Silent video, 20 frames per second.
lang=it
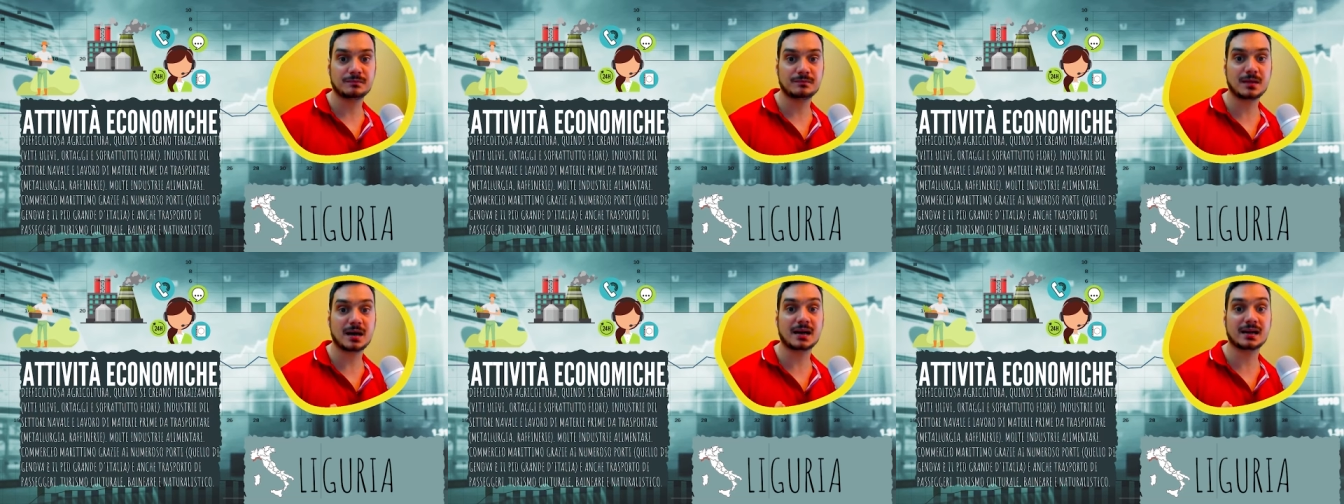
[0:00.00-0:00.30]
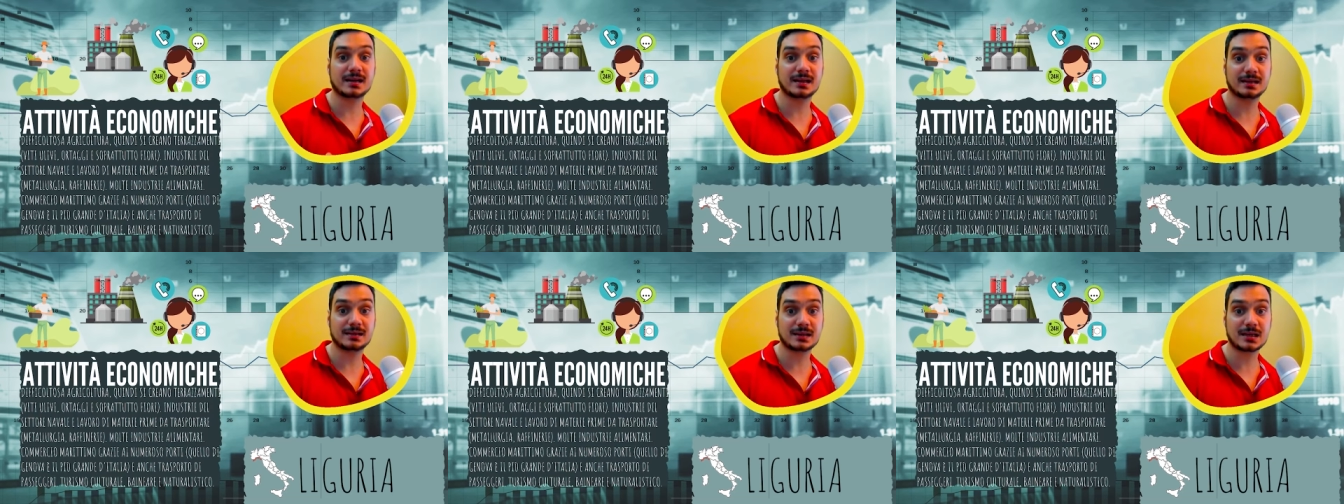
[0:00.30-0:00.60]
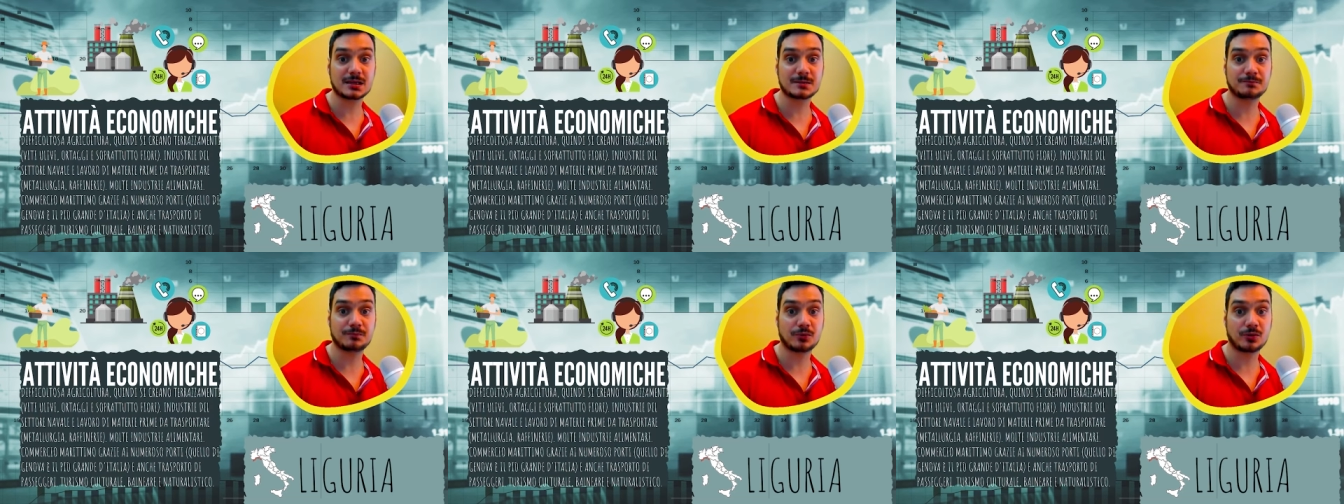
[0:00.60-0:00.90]
ma anche il
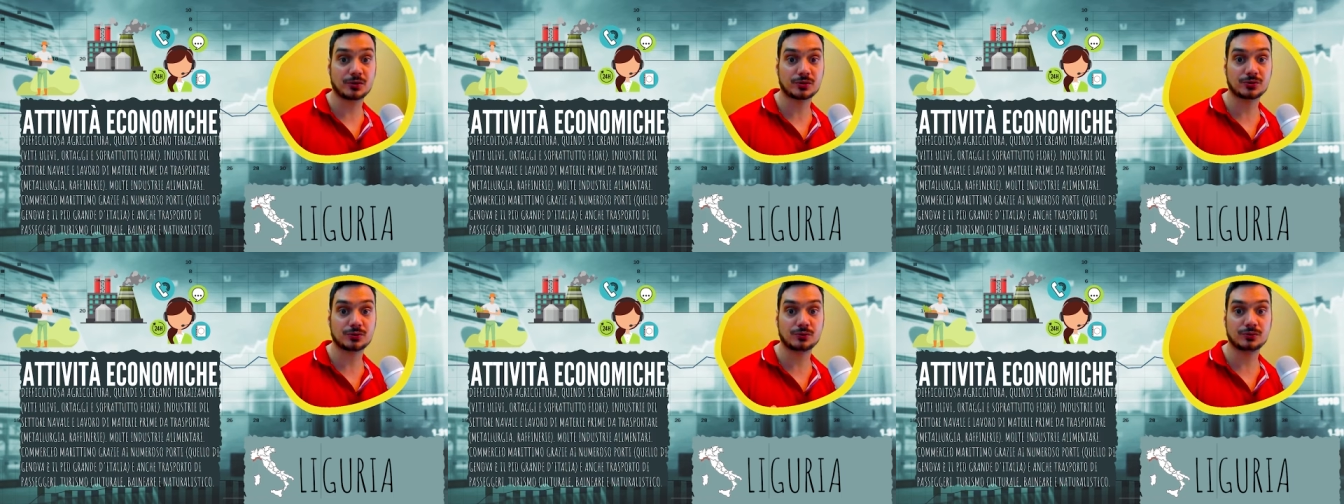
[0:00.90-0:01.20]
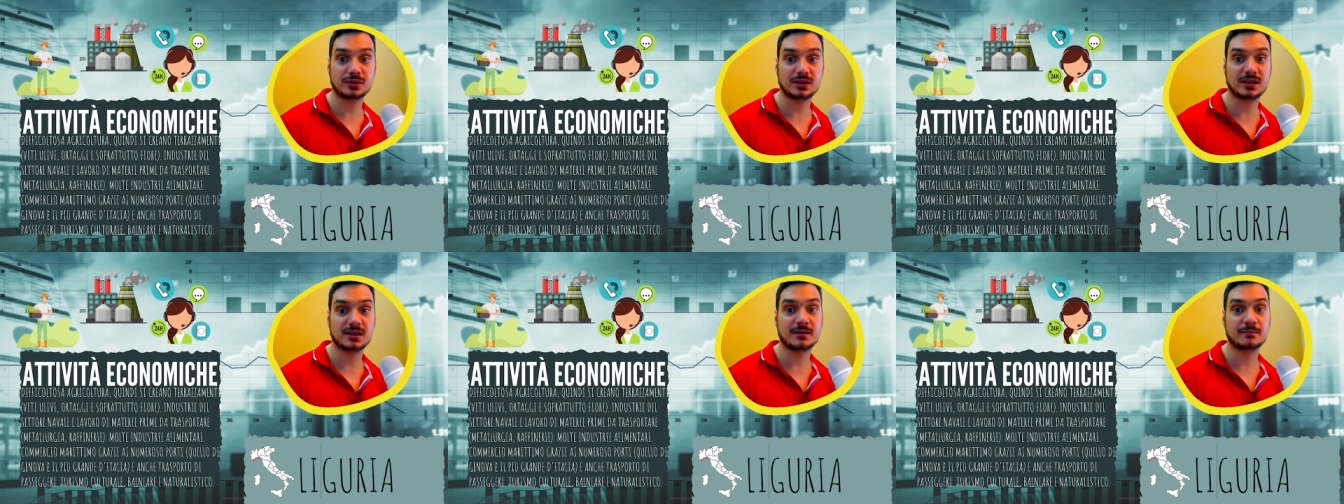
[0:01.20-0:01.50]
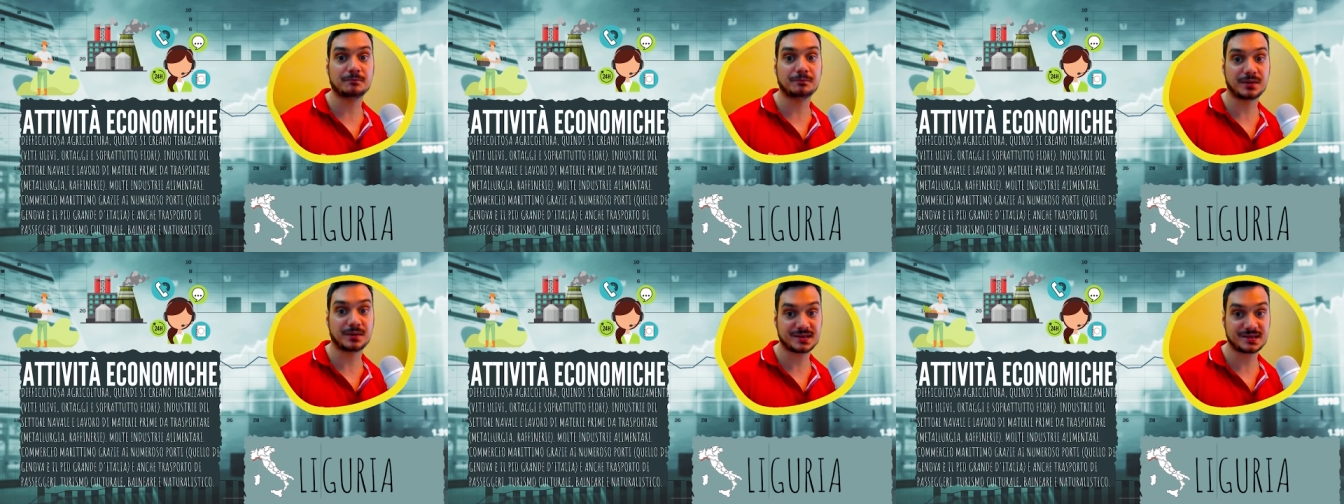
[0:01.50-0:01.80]
trasporto di
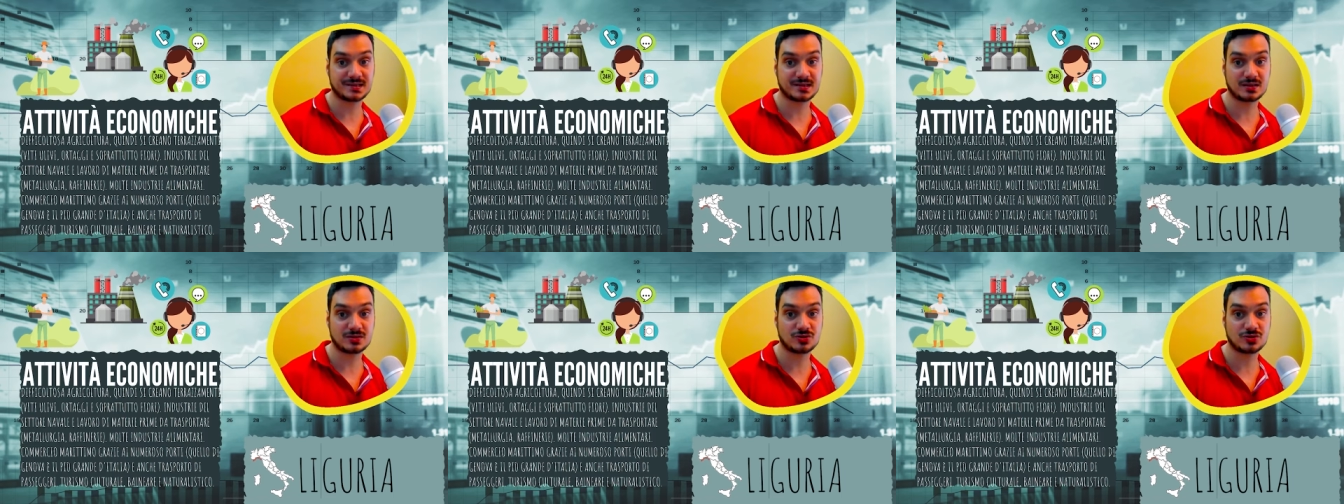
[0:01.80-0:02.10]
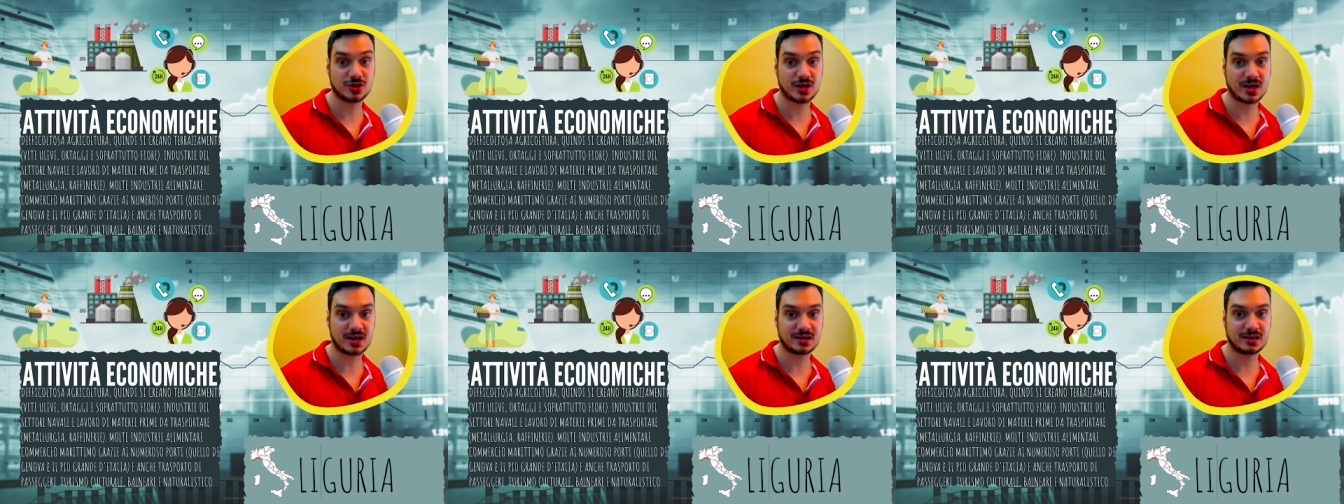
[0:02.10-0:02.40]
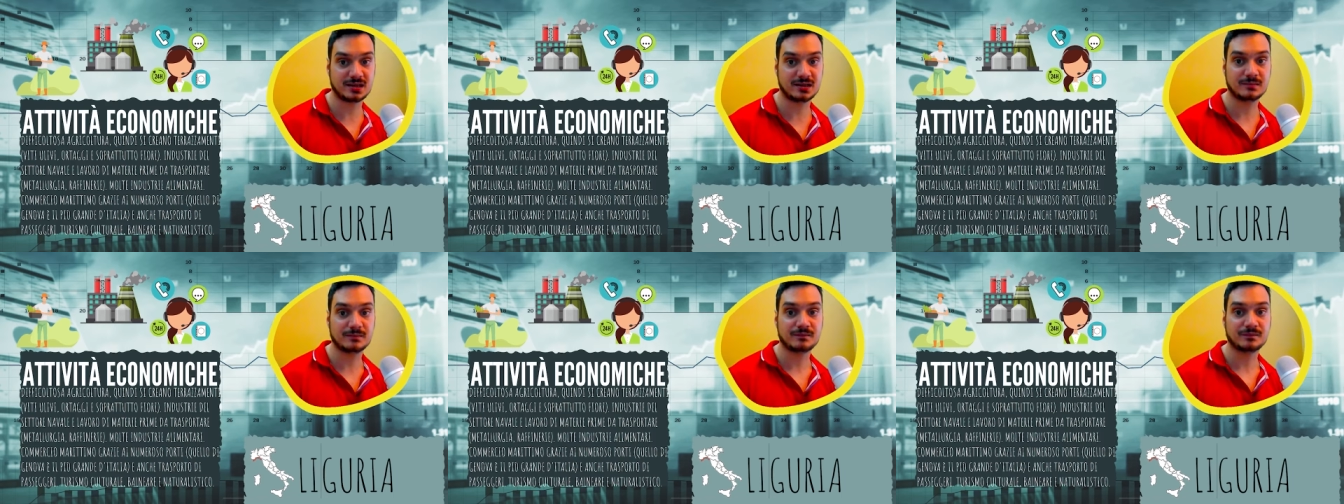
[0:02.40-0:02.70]

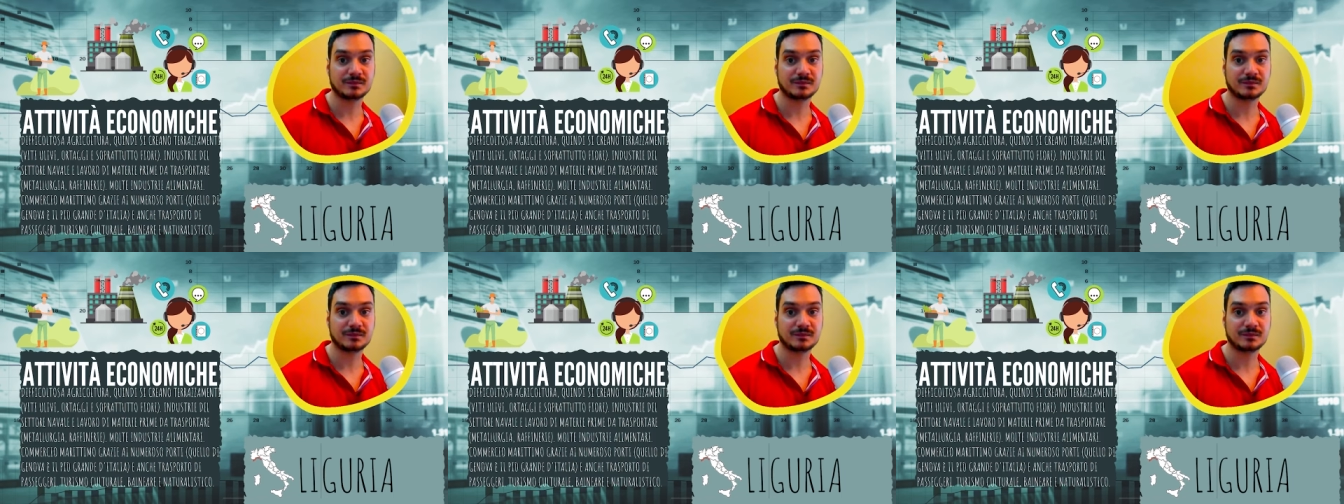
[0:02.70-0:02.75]
passeggeri.